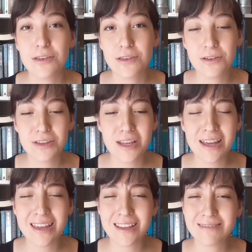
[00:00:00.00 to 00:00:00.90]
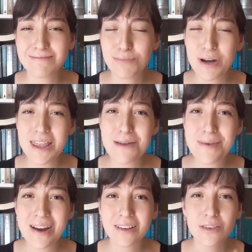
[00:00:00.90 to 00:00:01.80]
donde puede
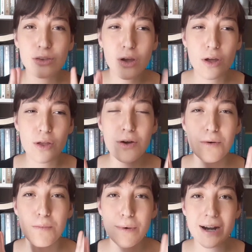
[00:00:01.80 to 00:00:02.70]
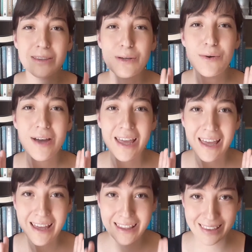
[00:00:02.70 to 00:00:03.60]
ver todo Puerto
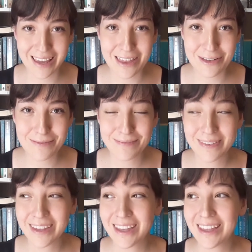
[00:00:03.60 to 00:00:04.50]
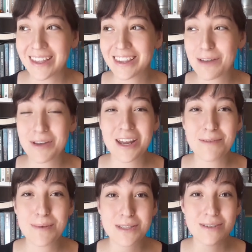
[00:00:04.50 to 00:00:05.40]
Encantado. También hay
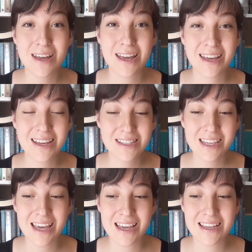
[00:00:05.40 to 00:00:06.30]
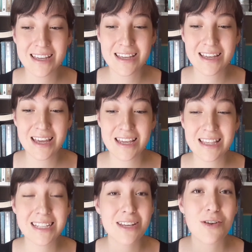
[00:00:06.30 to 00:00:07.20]
personajes que es
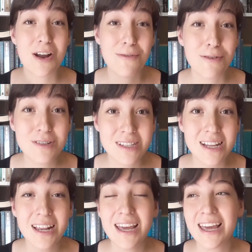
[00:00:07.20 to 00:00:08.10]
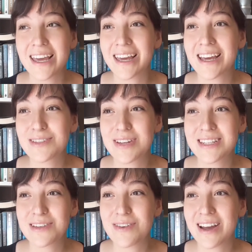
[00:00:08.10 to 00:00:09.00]
la señora Fósil, que es una
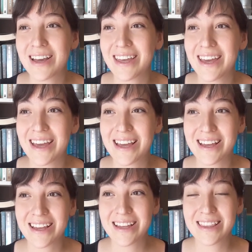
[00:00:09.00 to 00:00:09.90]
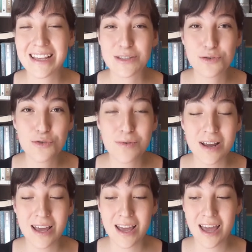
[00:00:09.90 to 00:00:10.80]
señora que
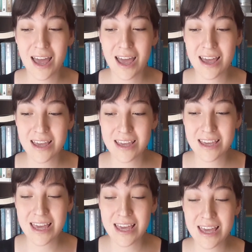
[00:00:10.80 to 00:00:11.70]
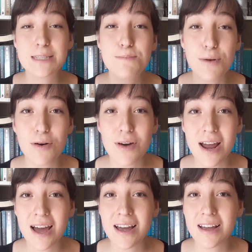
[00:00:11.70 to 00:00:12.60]
descubre y
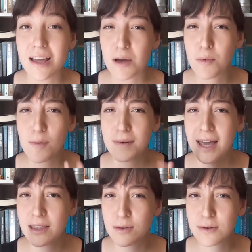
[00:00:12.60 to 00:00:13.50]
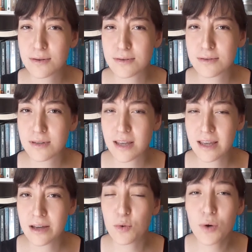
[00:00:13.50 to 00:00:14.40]
explora eh, objetos
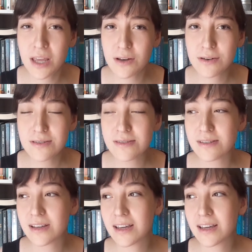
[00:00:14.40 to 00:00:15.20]
eh, únicos.